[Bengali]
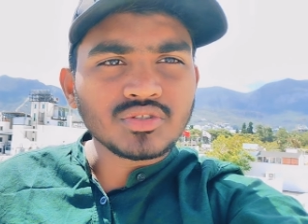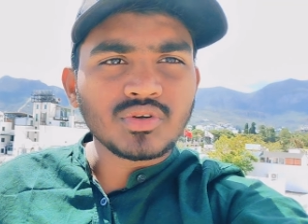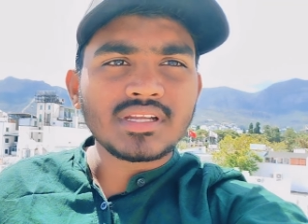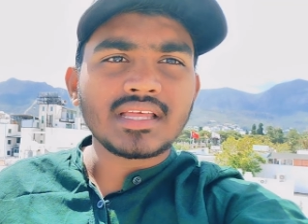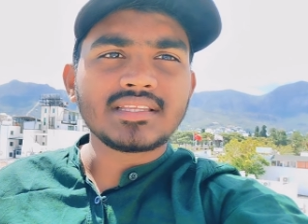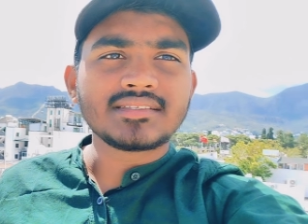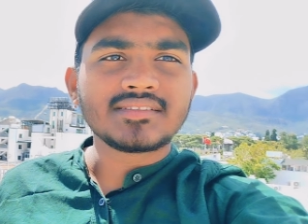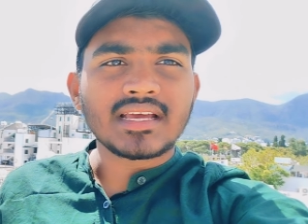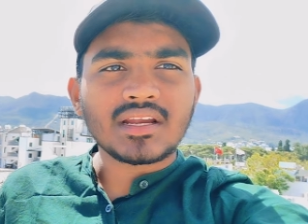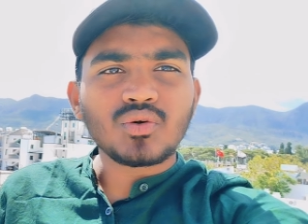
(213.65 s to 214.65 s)
লিরা দিয়ে যদি
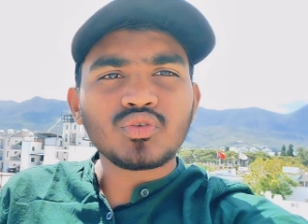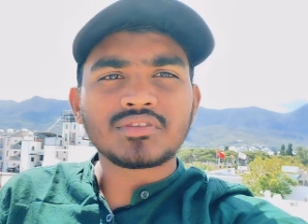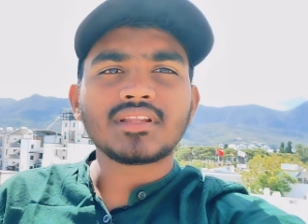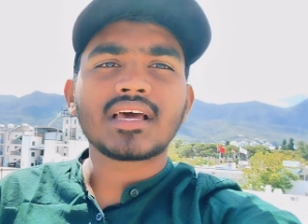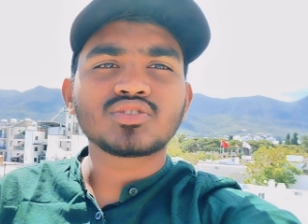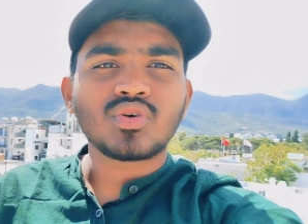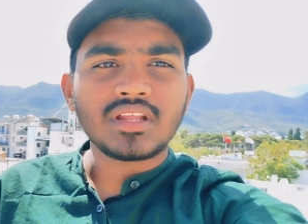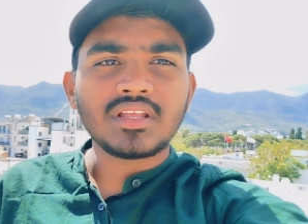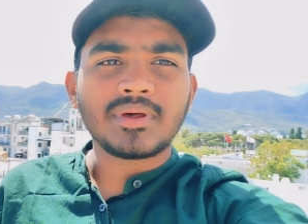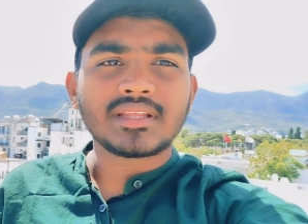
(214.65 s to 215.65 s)
একটা ওস্তাদের কাজ করাইতে
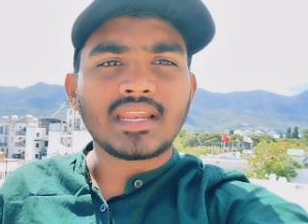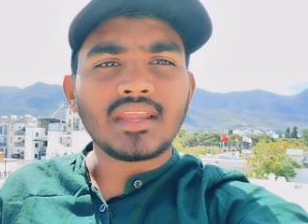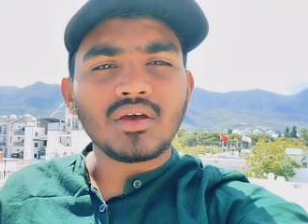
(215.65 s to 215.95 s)
পারে তাহলে